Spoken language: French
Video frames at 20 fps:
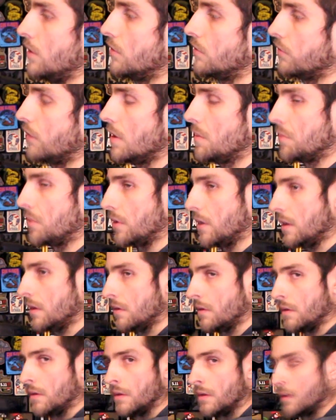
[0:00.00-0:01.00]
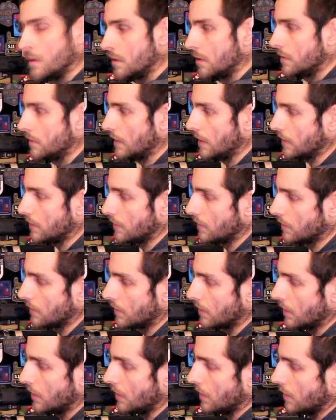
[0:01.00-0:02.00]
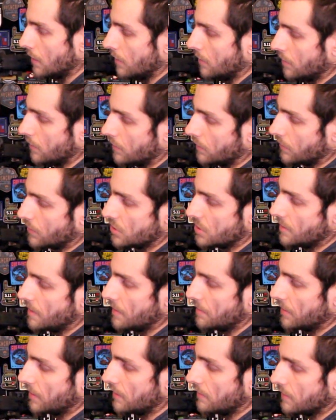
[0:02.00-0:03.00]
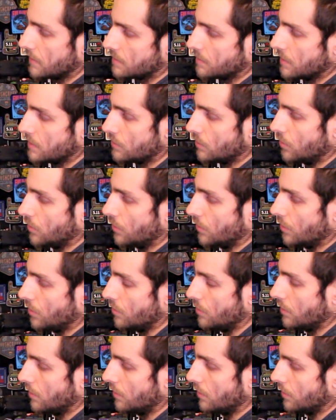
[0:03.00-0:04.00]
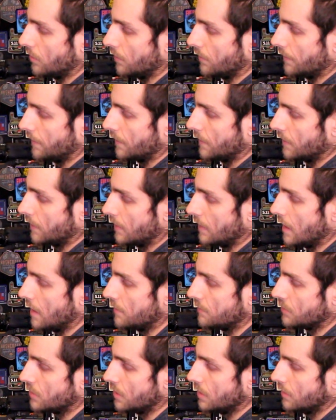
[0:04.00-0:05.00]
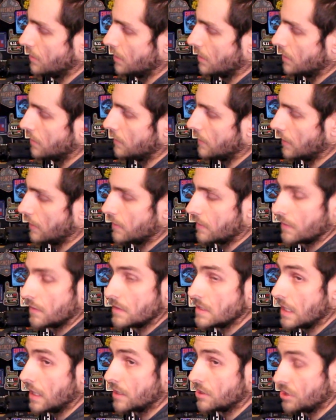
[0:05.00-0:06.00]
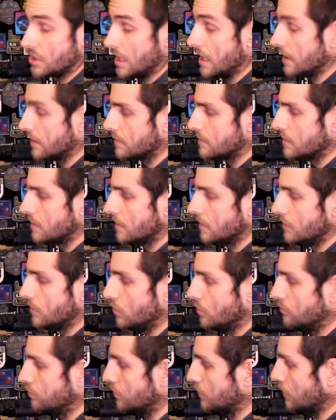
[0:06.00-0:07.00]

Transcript: une fois épaulé, tac, parce que j'ai ma main qui vient se mettre sur le l'AFG, tac, direct j'ai accès au